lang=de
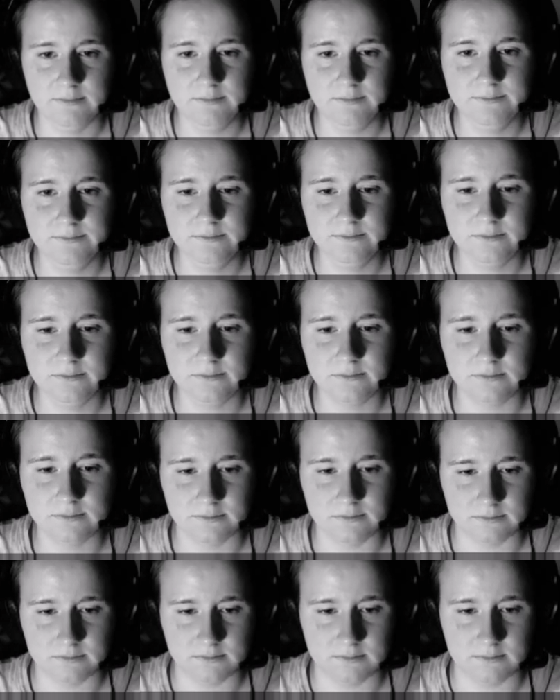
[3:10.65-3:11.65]
Ich,
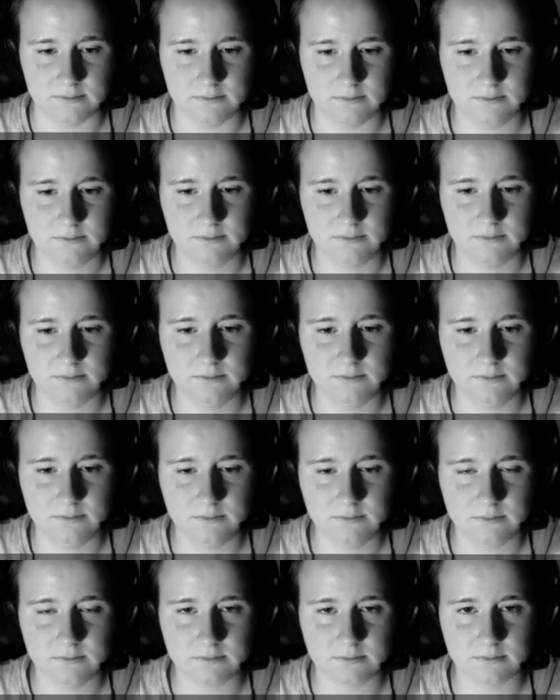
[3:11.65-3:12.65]
nein, der, war, der Zombie
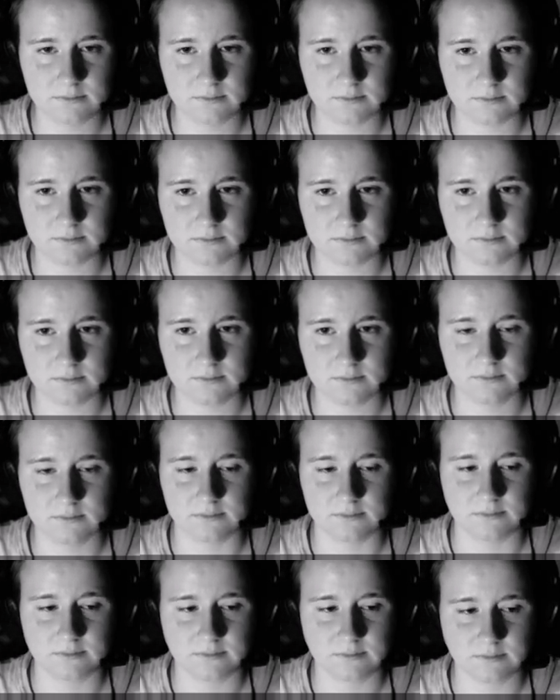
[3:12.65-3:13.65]
war nicht in meiner Nähe. Der hm. hat
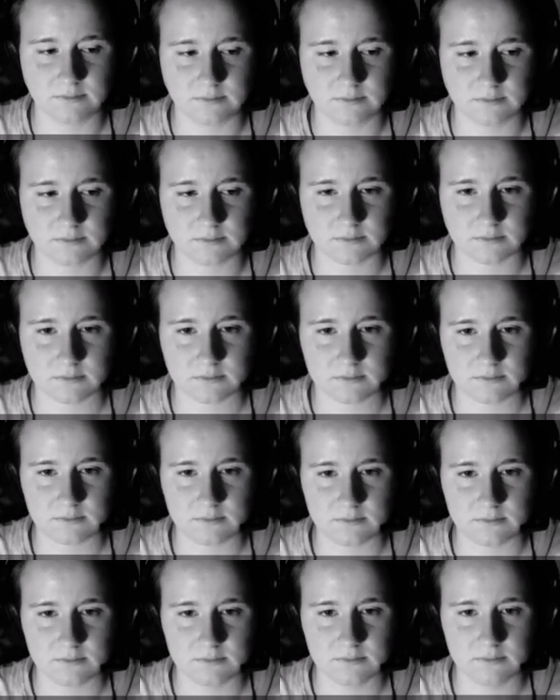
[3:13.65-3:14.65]
sich nicht zu mir hingedreht.
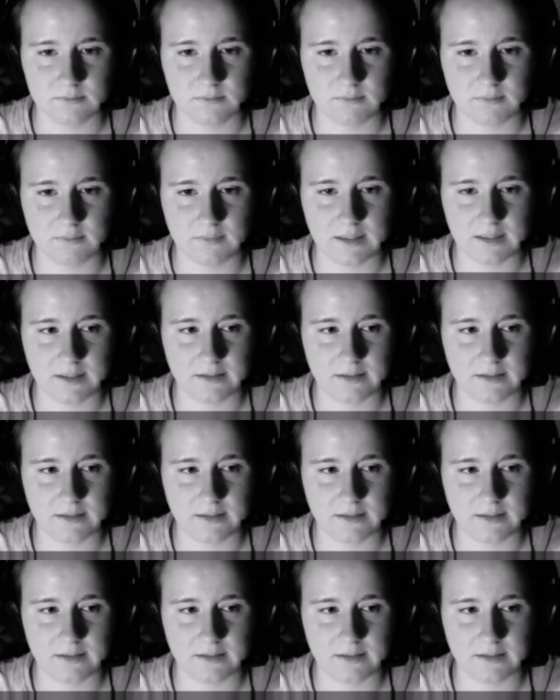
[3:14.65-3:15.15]
Gar nichts.